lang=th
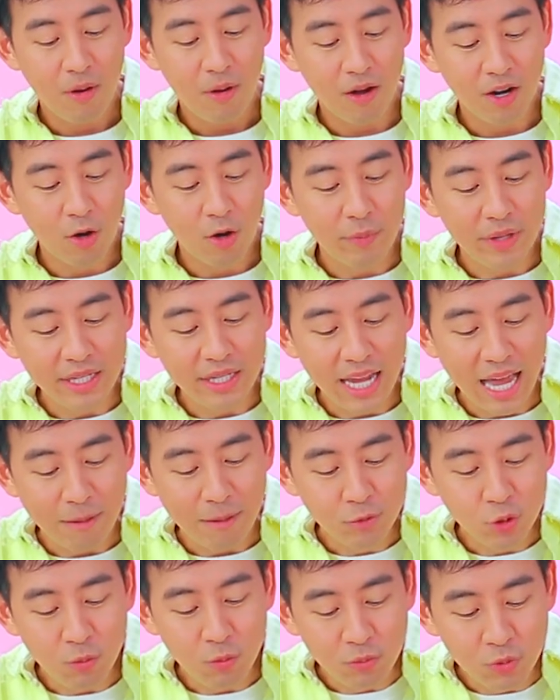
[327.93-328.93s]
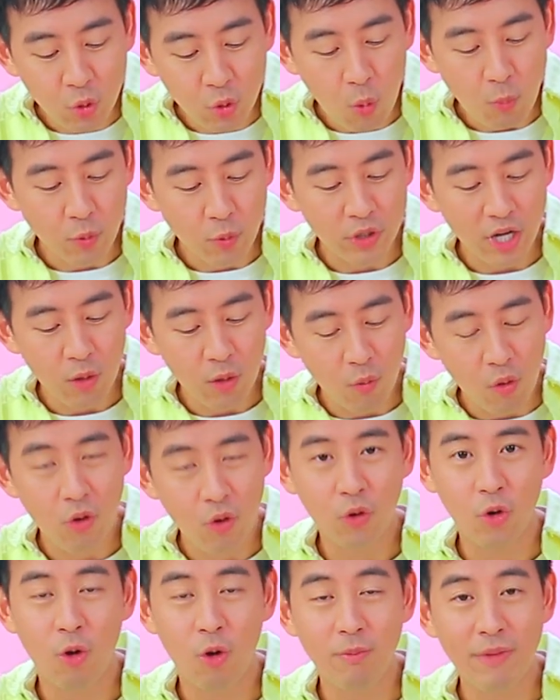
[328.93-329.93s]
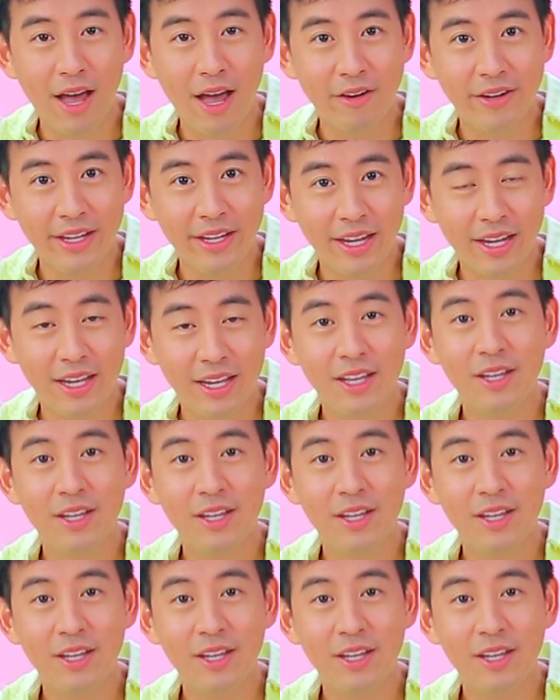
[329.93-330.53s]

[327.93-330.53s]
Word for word: พอเรามีน้ำชุ่มบอยู่ในวงกลมแล้วเนี่ย